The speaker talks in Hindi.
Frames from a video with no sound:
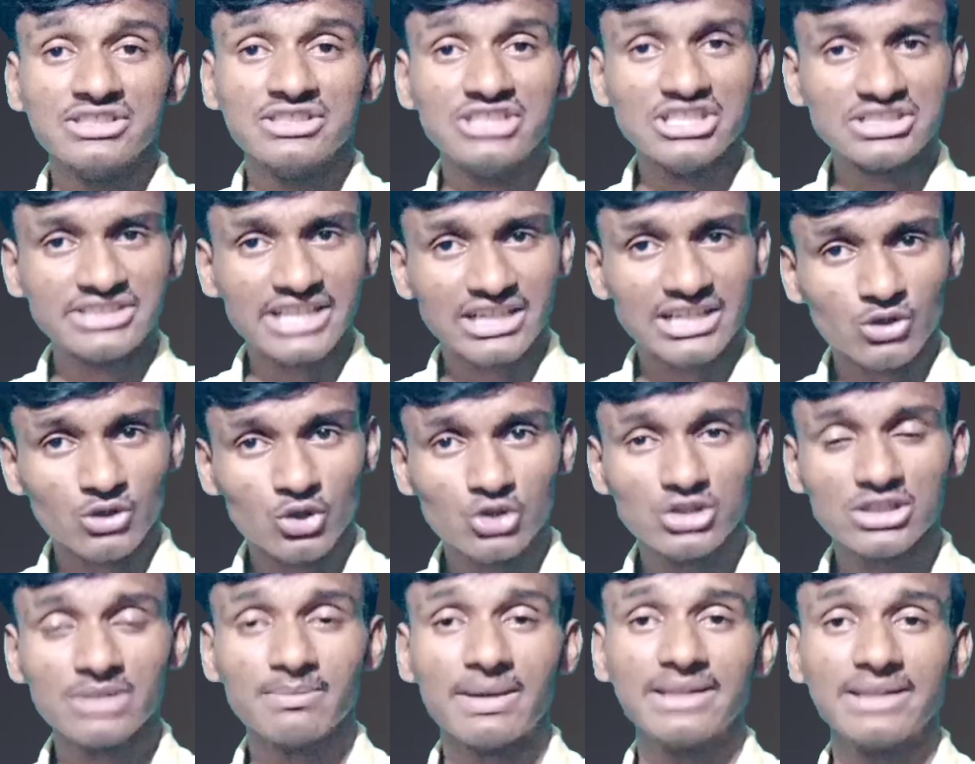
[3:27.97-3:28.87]
जिस
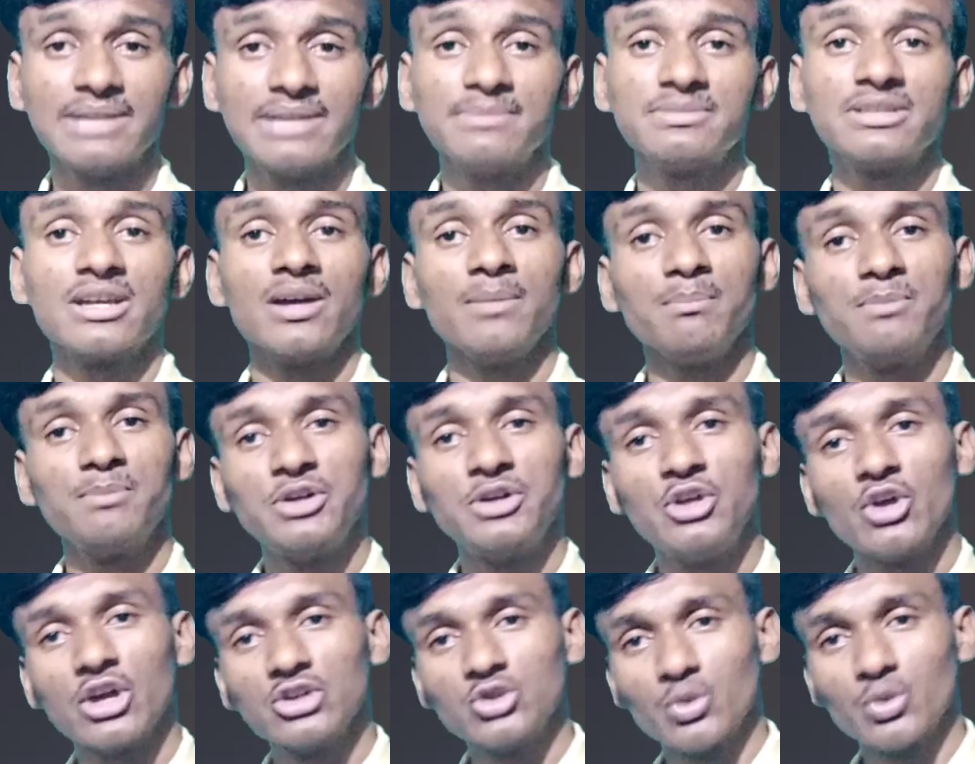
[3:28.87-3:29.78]
टेक्नोलॉजी के माध्यम से हम
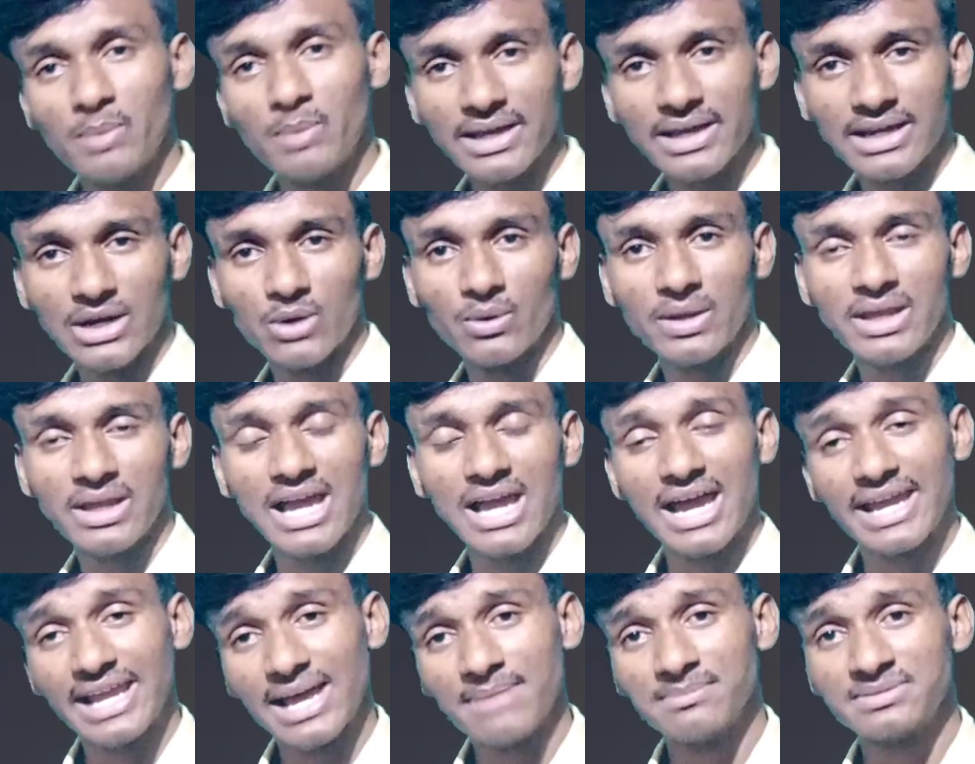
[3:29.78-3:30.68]
वीडियो का जो बैकग्राउंड है
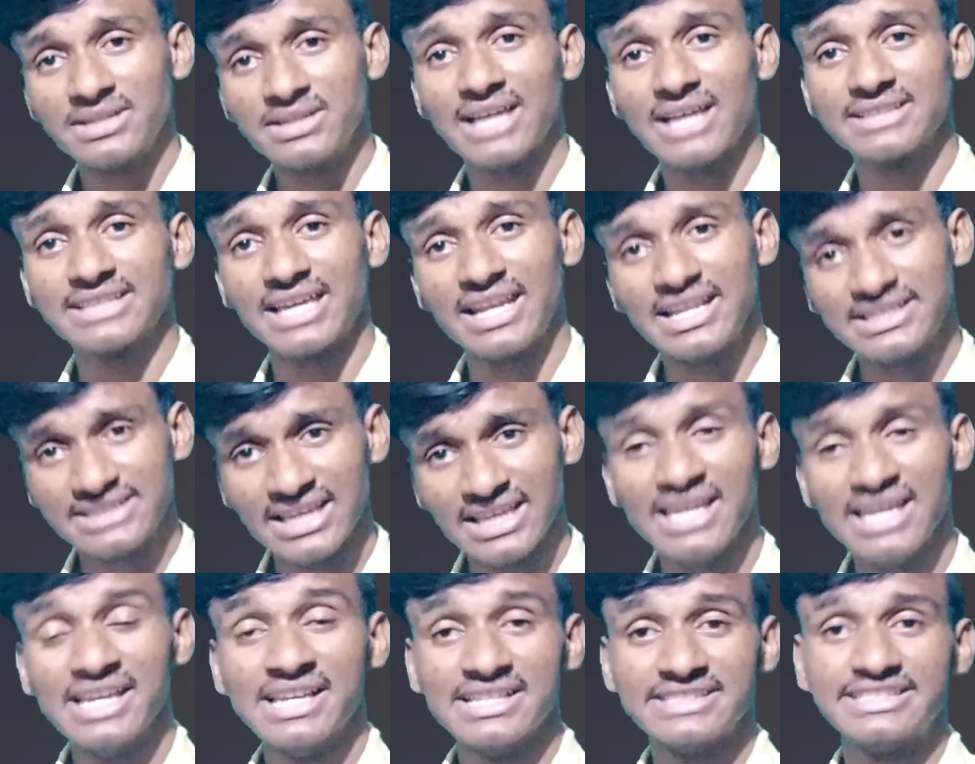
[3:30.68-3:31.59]
आराम से आसानी
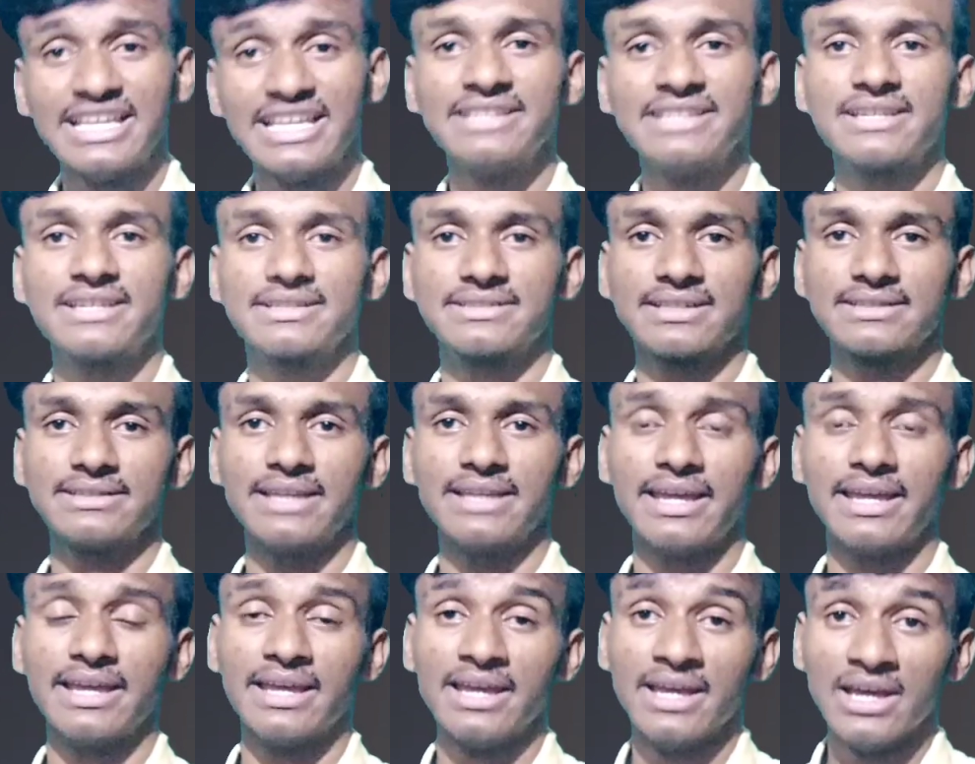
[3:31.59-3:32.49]
से चेंज कर सकते
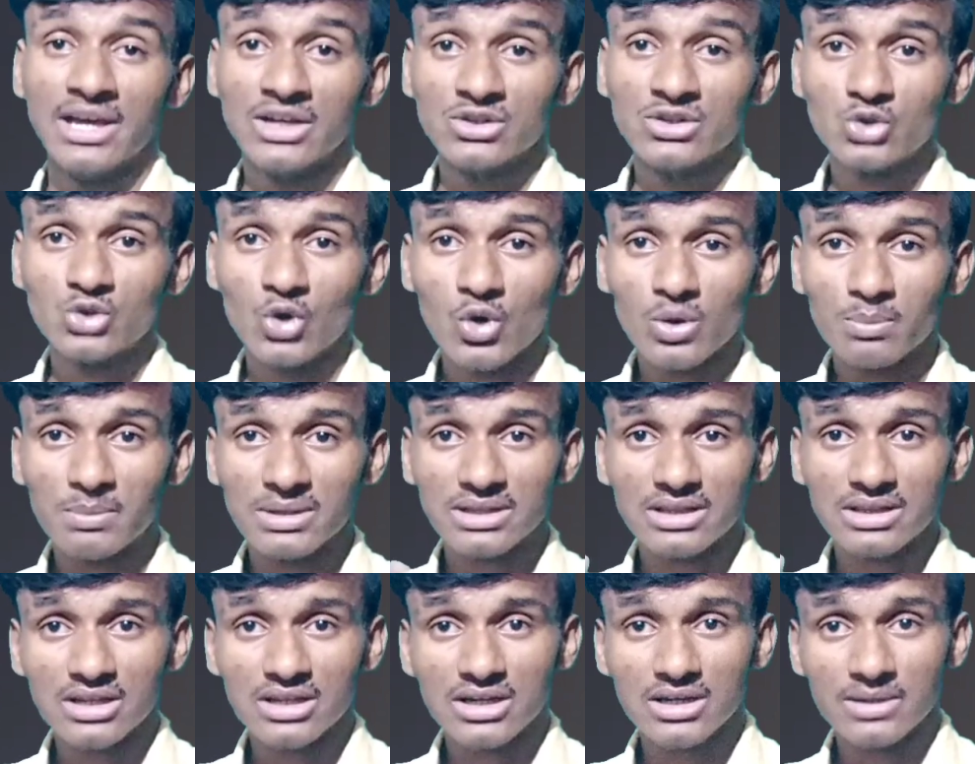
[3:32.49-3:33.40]
हैं तो
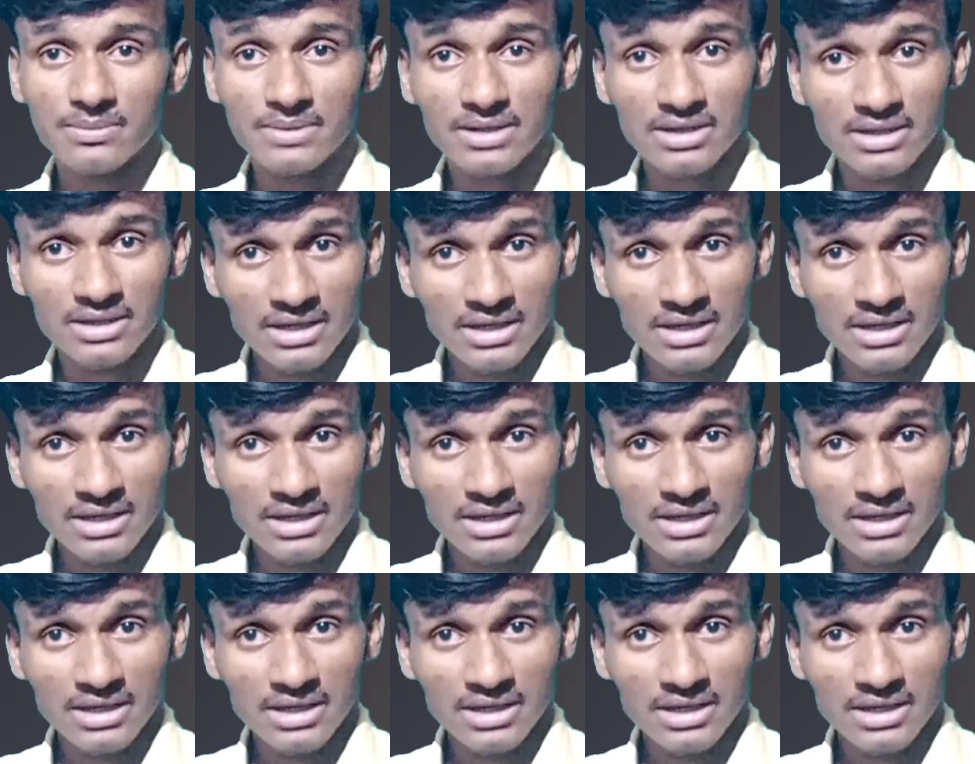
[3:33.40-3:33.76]
मतलब